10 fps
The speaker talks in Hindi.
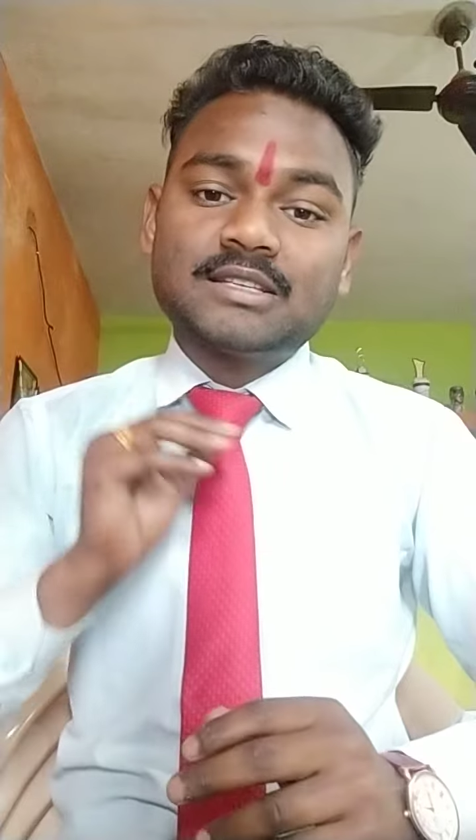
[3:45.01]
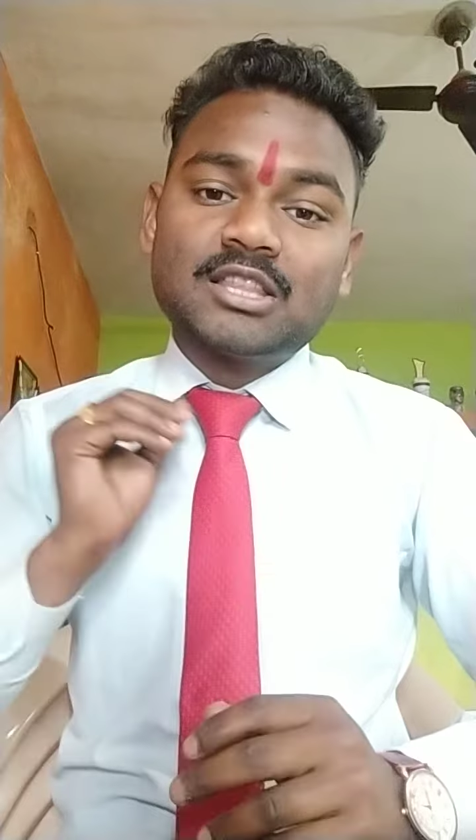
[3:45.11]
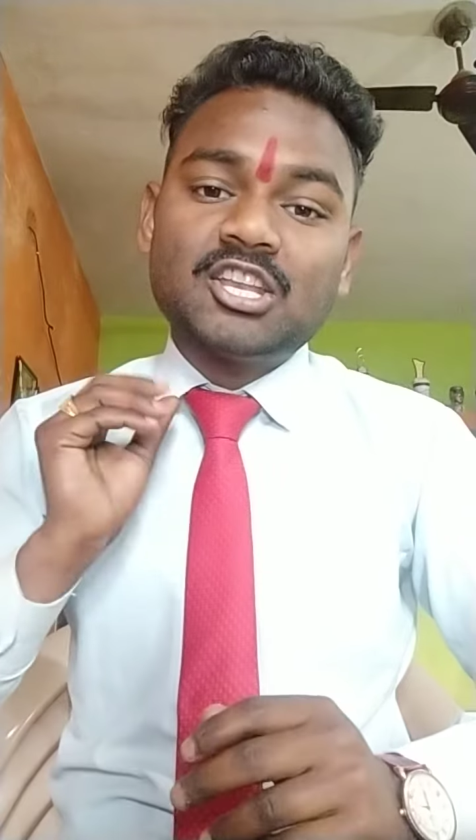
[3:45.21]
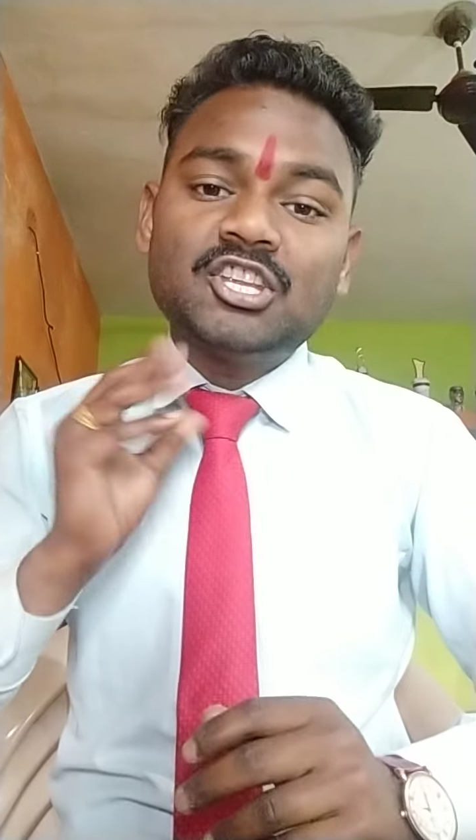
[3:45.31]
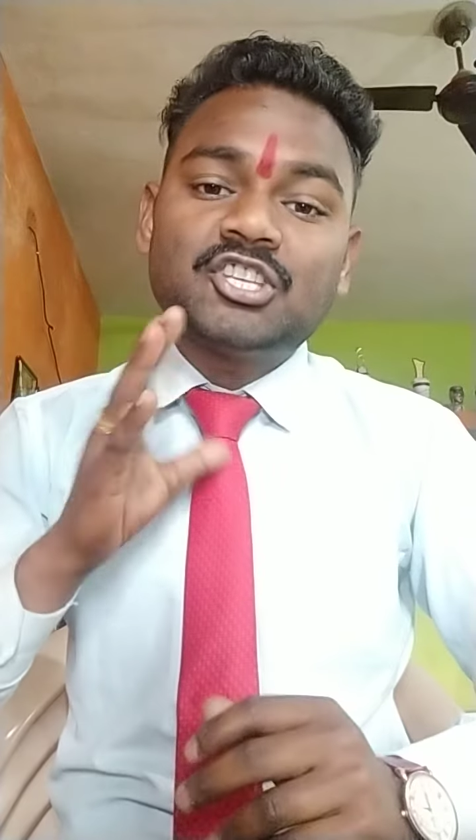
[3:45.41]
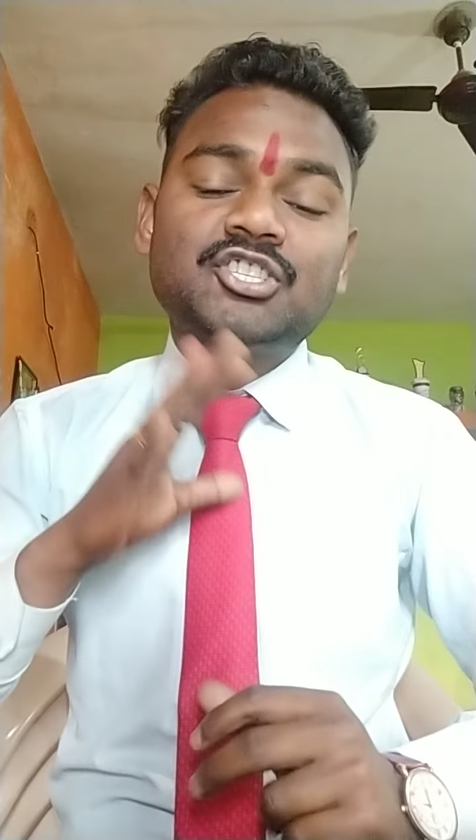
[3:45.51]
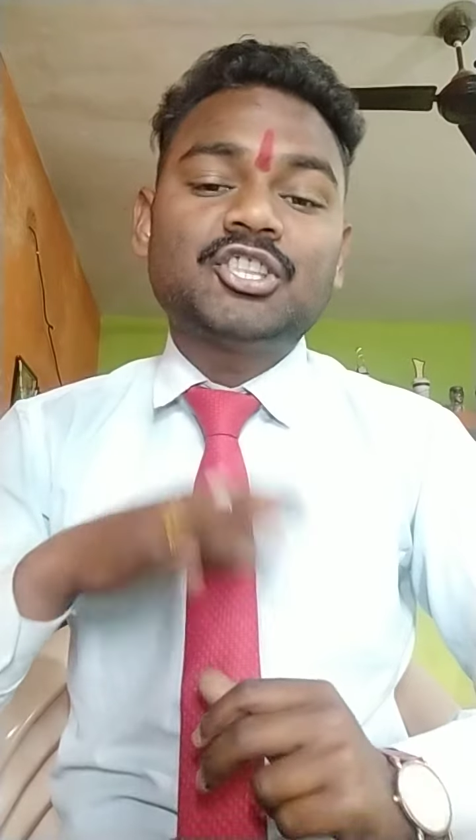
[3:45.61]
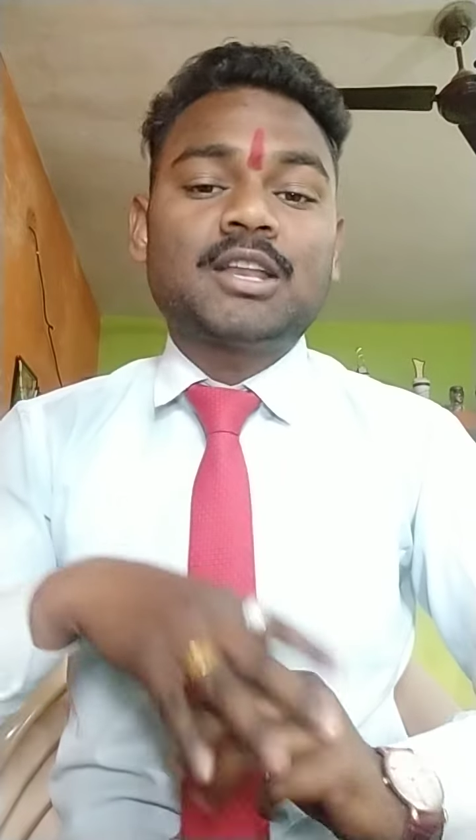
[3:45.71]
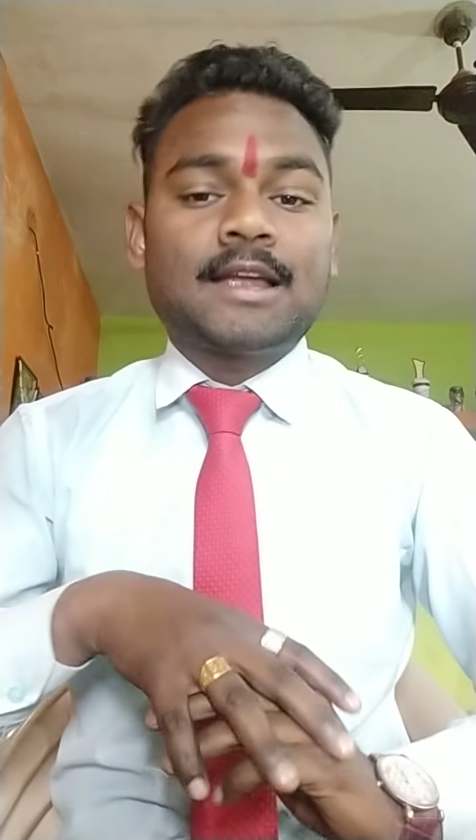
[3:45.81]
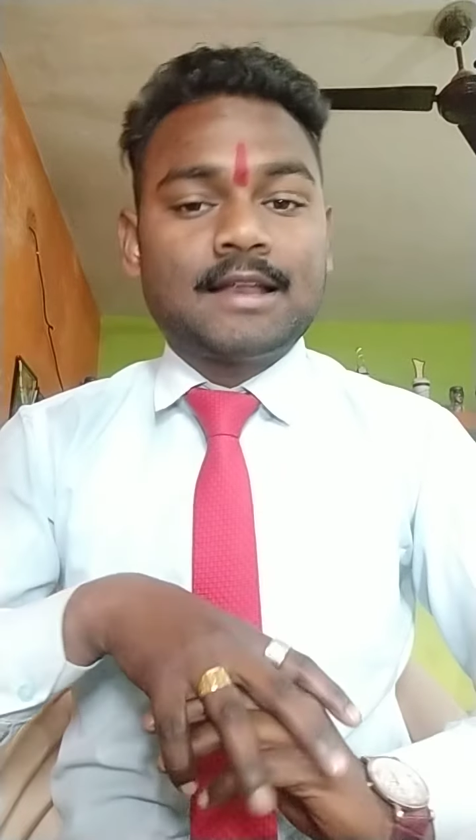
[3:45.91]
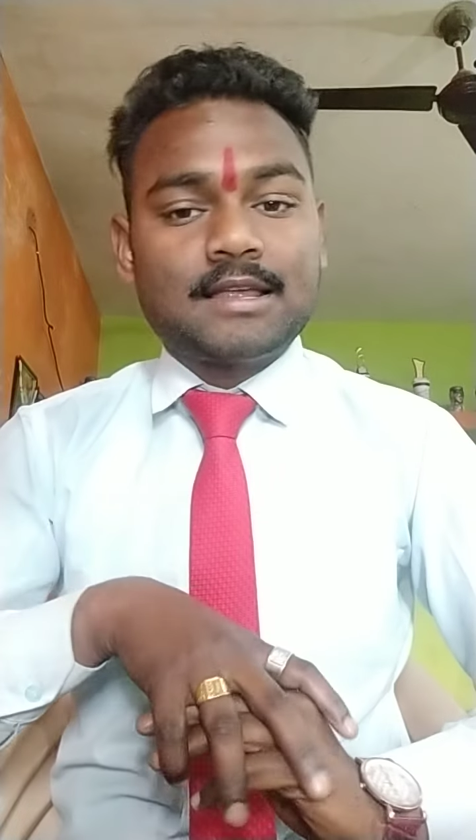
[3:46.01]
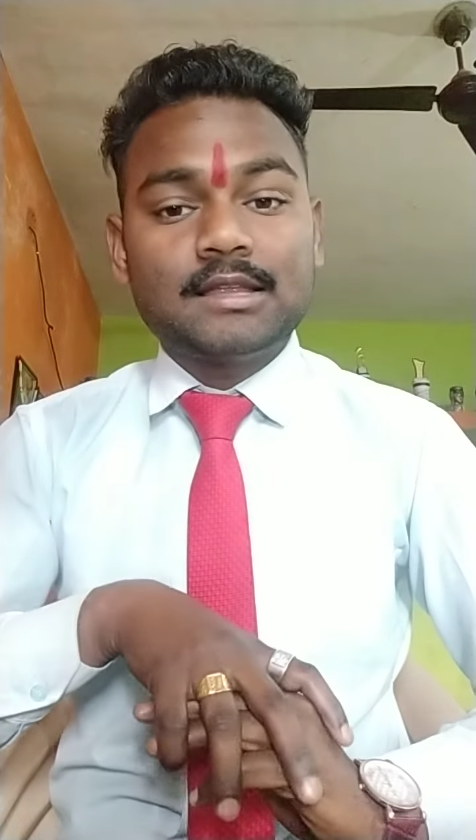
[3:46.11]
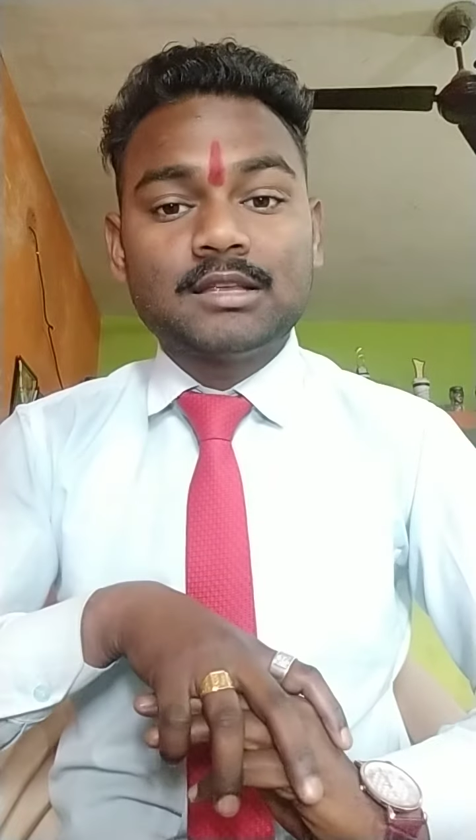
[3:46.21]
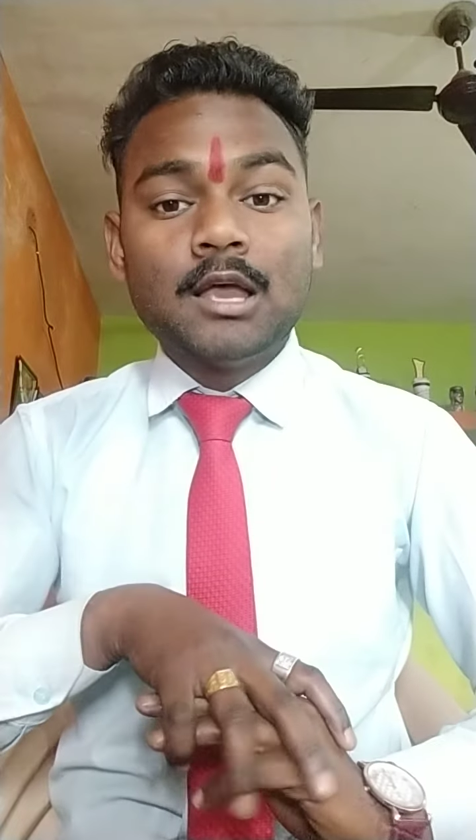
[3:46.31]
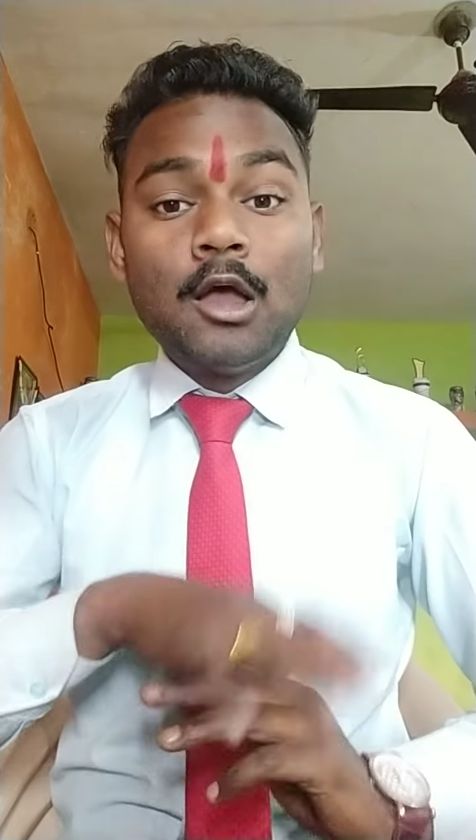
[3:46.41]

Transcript: सकते हैं निश्चिंत रह करके दे